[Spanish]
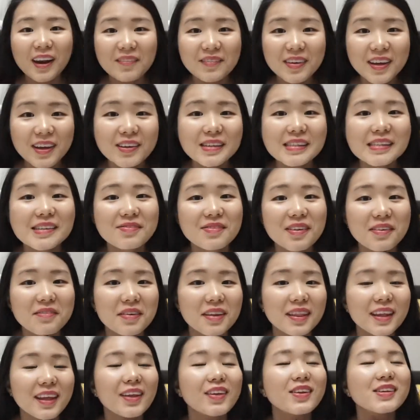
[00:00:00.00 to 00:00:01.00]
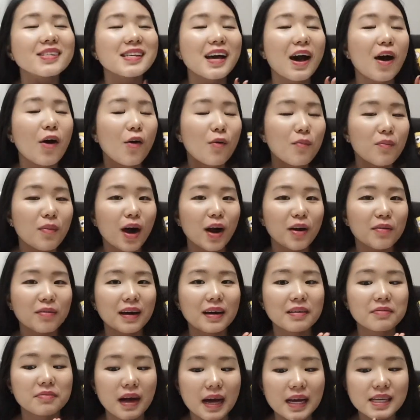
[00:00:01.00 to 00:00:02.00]
Amigos y bienvenidos a un
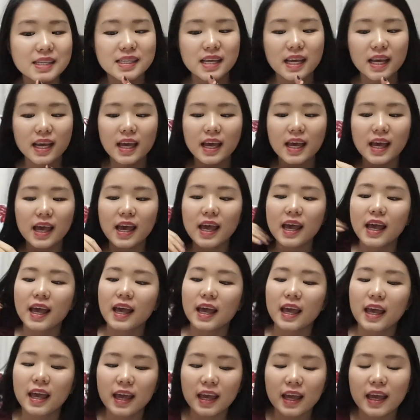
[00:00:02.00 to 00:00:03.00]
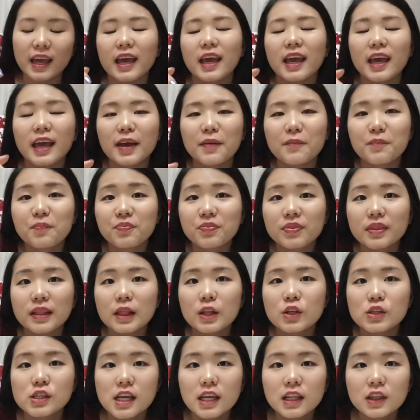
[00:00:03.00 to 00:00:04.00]
mukbang más. Em,
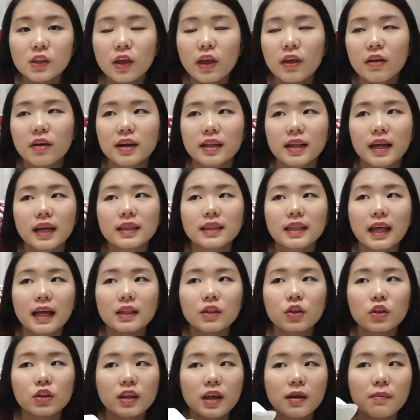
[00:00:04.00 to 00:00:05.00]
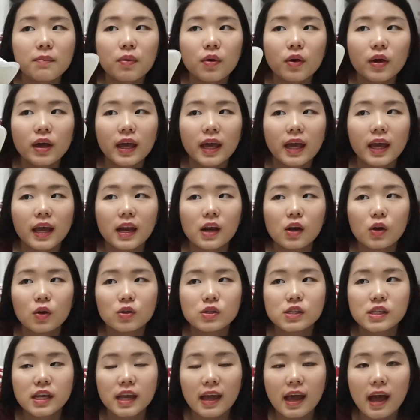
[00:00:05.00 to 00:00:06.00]
lo siento de verdad, tanto tiempo que
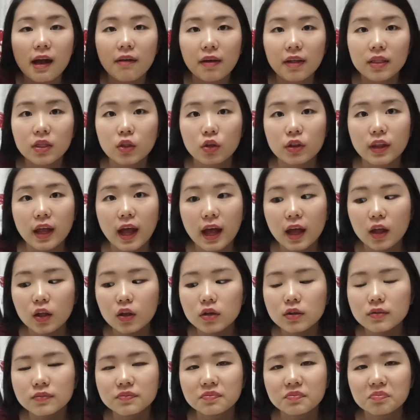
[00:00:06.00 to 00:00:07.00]
los he abandonado.